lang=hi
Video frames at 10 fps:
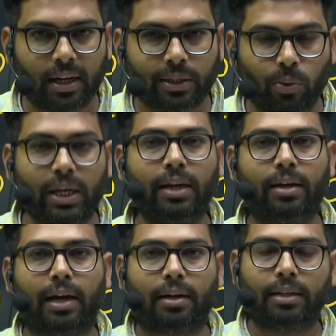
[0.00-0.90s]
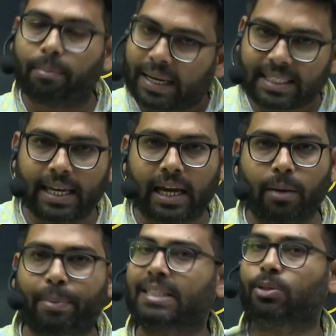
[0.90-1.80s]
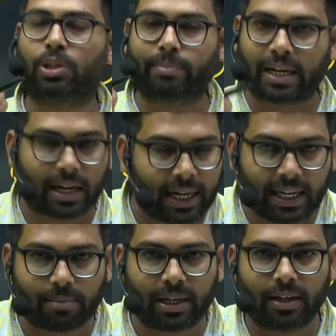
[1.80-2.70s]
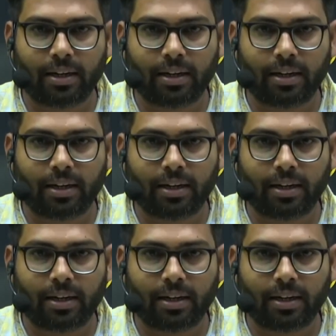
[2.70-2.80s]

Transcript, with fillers: क्योंकि ये बात सही है कि पैसा तो जमा करना ही हमें